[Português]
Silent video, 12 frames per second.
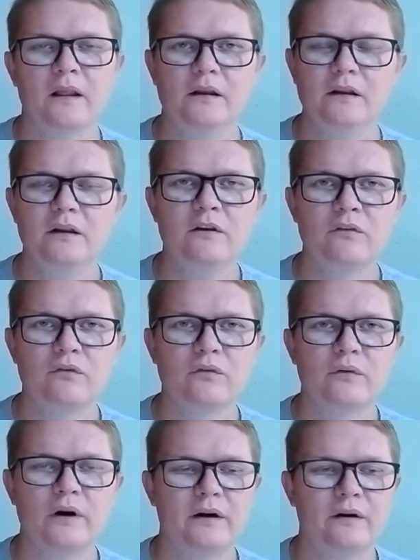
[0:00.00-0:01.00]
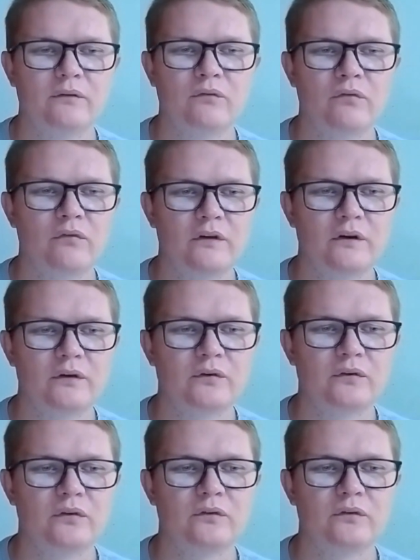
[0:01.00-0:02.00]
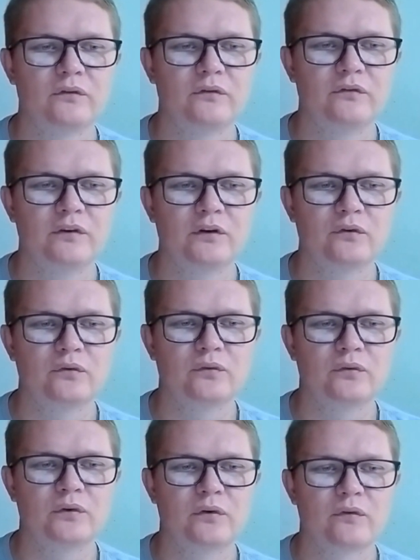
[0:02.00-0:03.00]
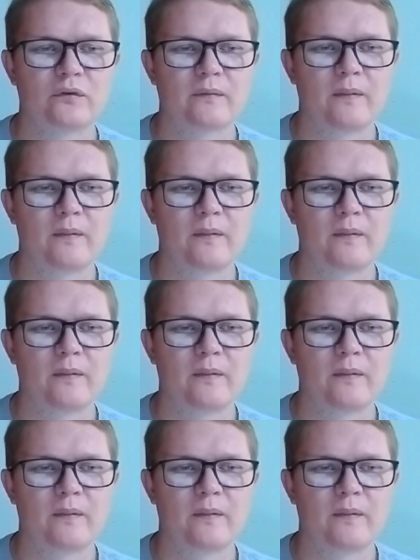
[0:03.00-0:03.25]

E isso é um círculo virtuoso.